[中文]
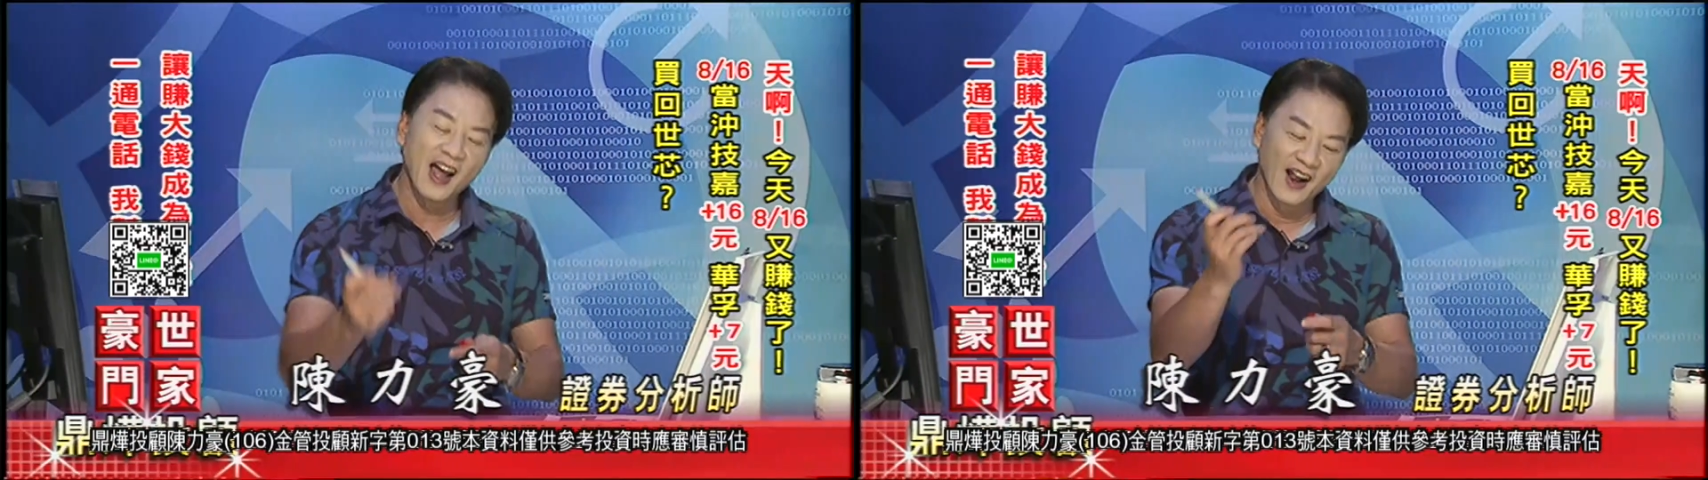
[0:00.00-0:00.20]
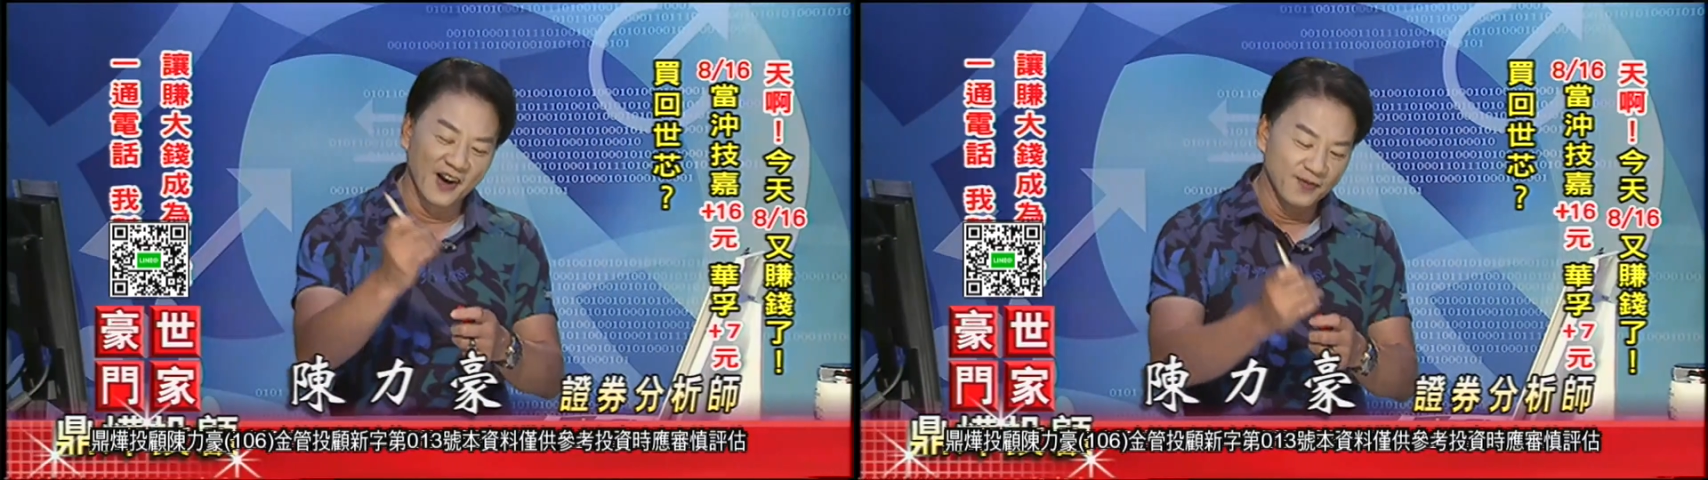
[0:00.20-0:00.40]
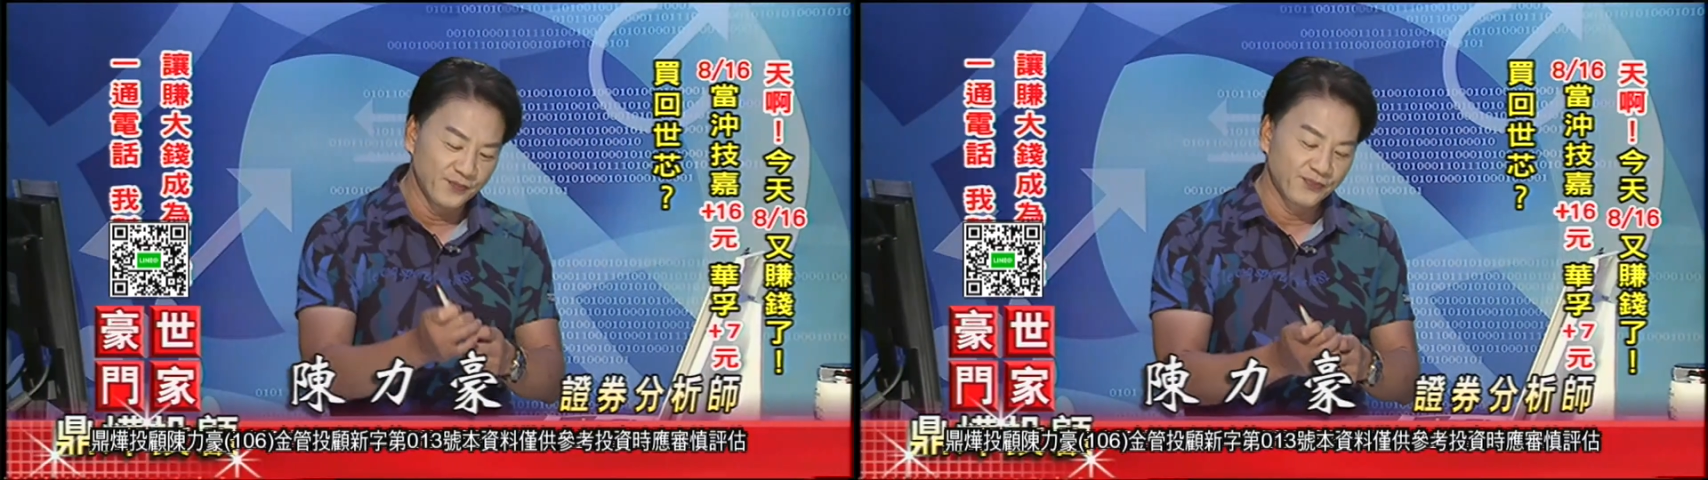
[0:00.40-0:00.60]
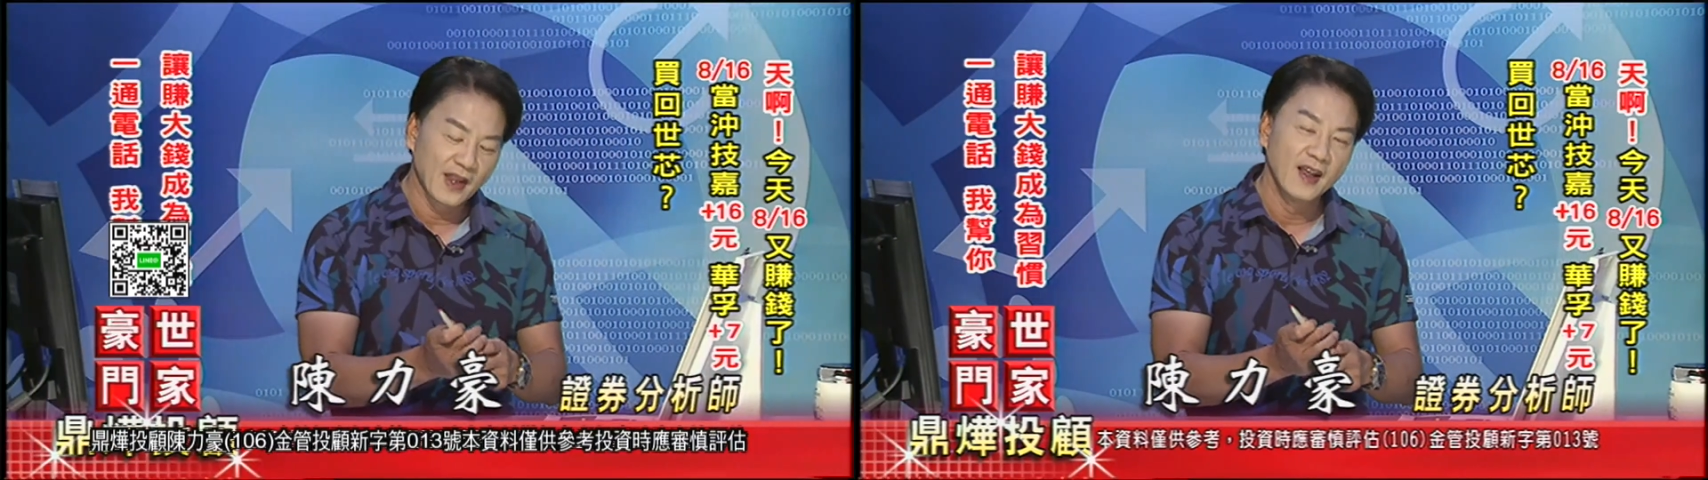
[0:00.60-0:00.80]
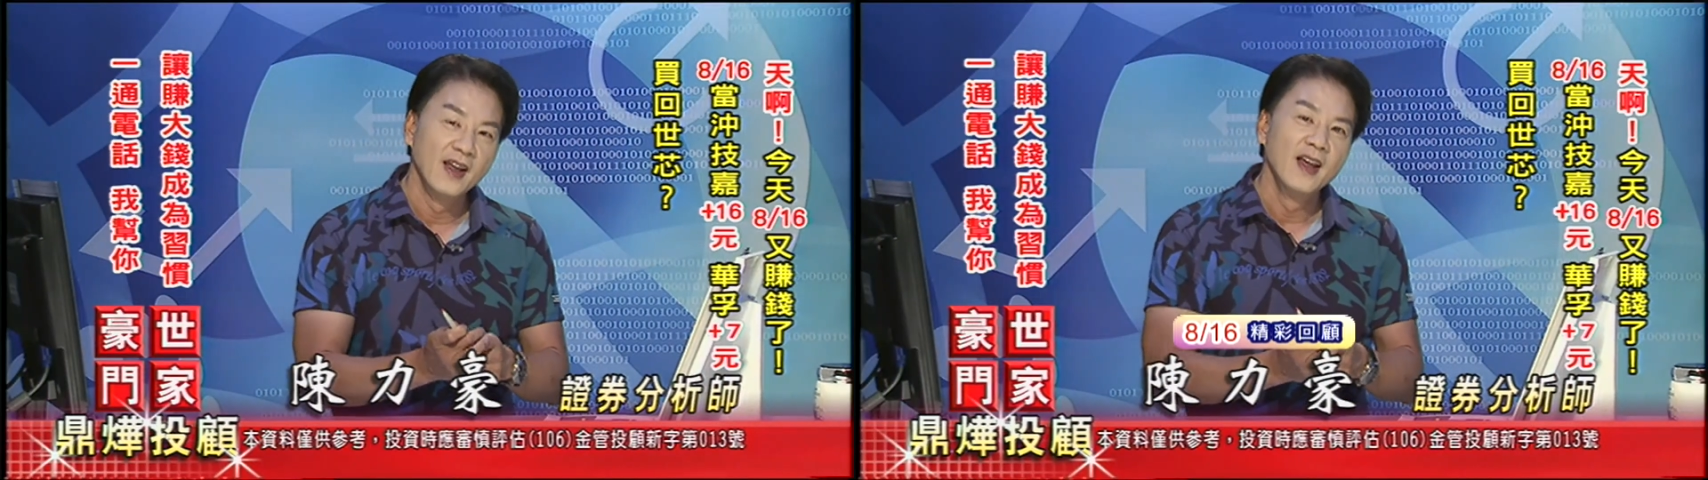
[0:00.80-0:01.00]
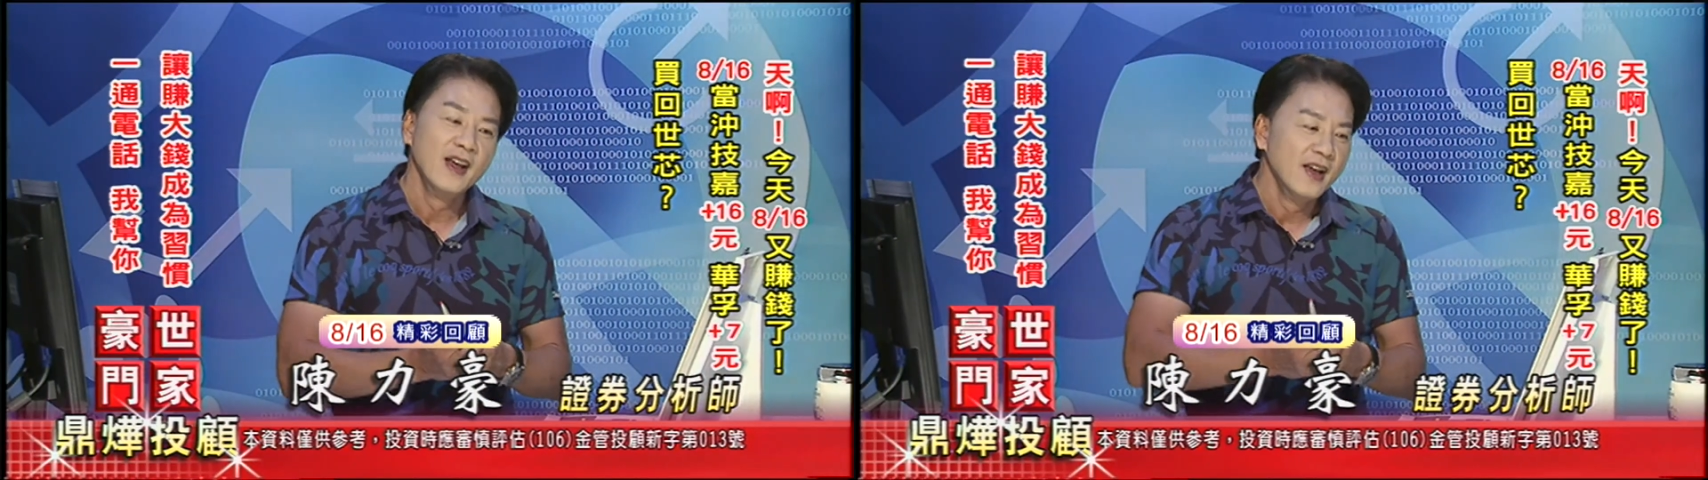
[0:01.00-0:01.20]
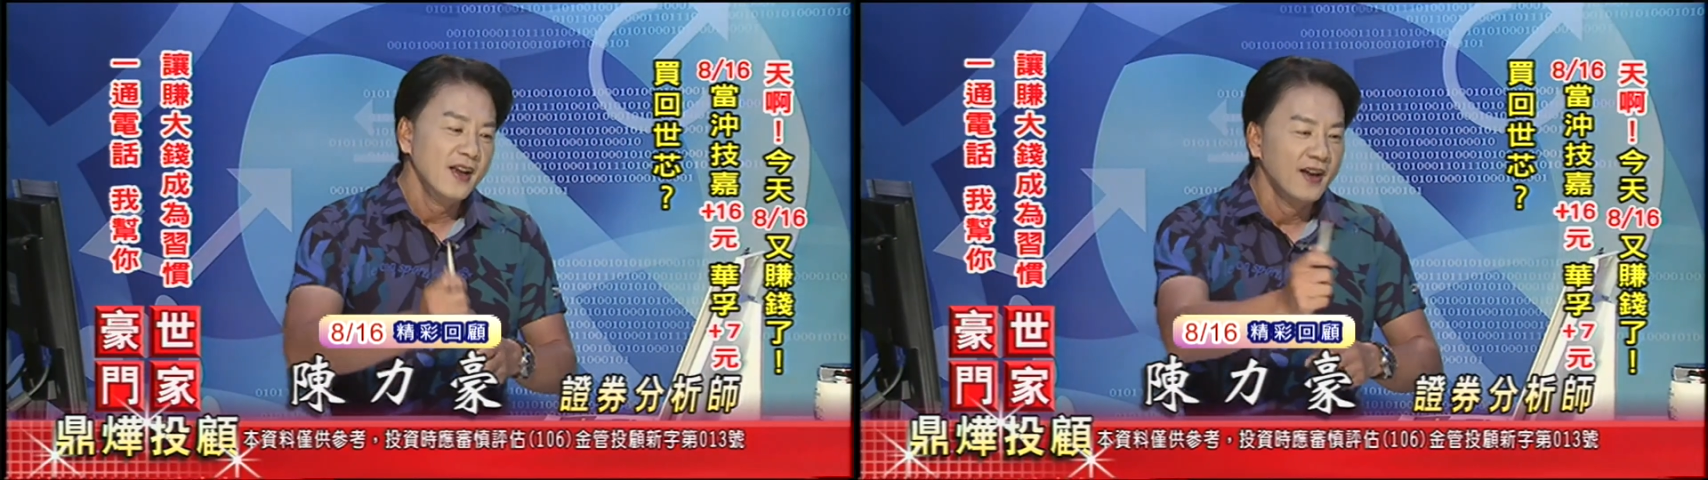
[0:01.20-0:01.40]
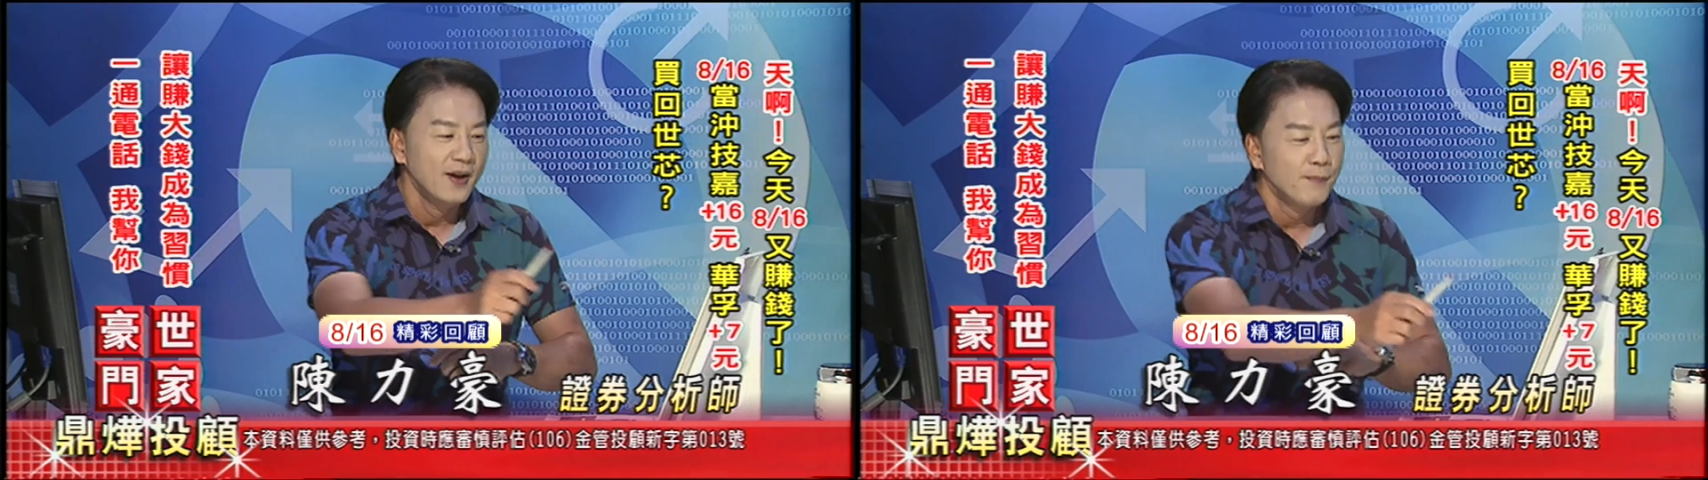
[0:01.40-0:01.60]
啊，
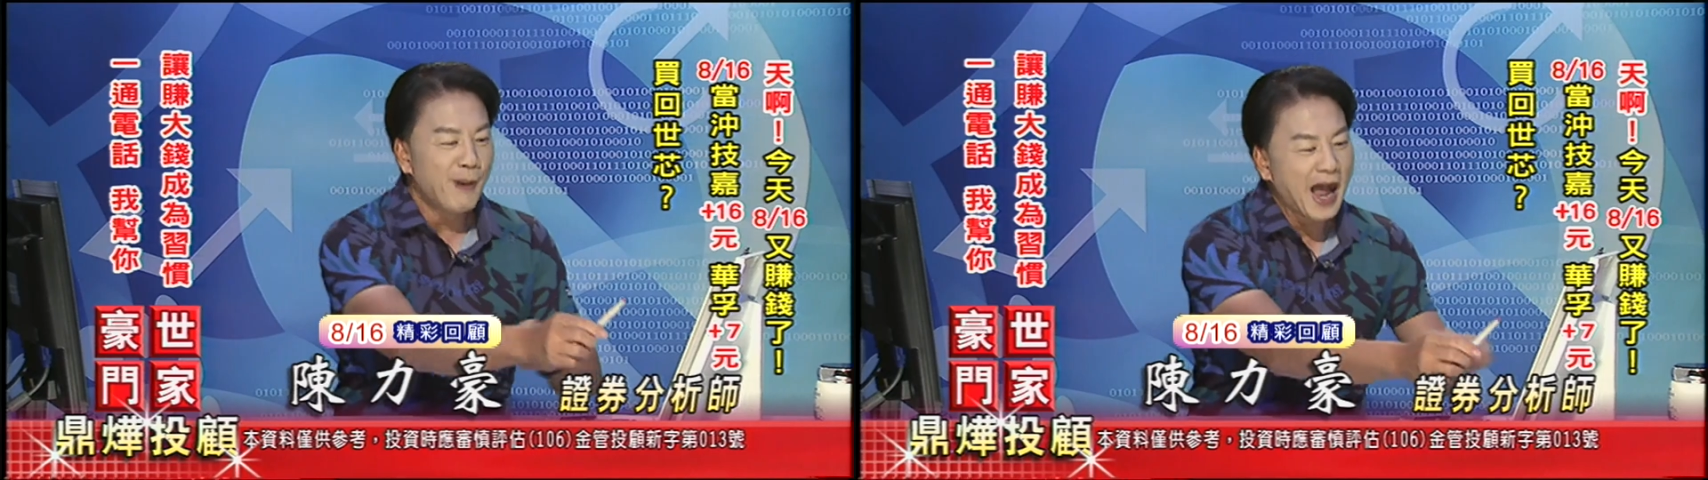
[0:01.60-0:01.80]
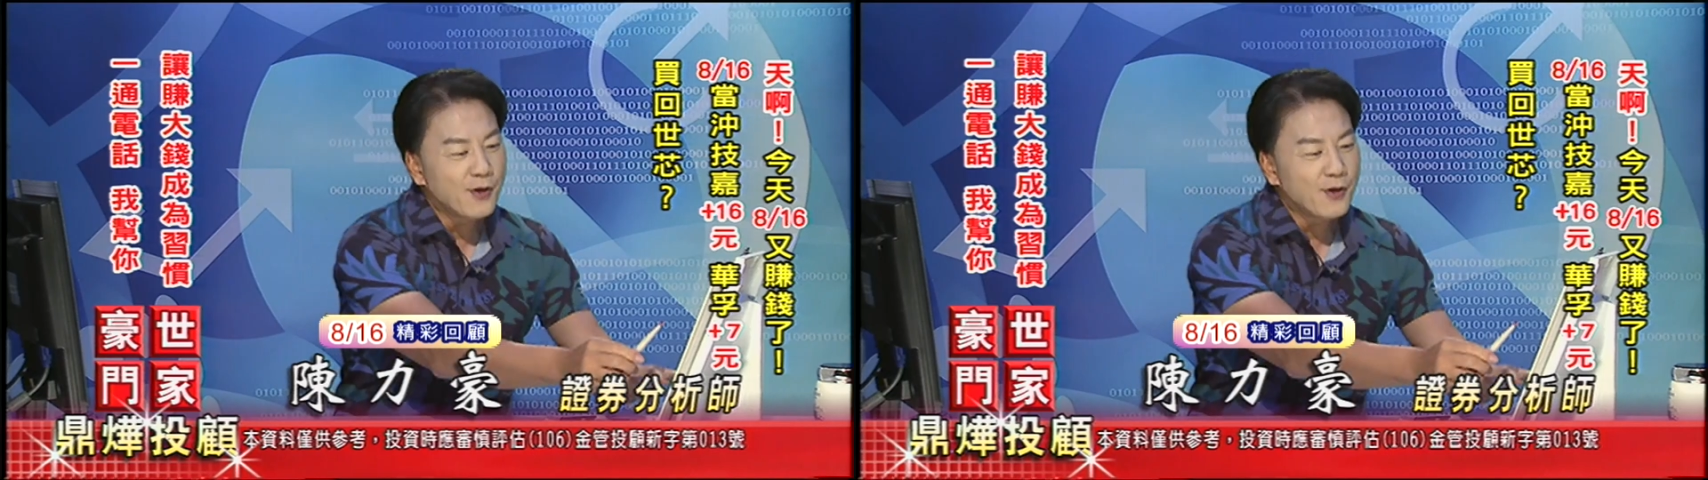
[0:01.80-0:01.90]
八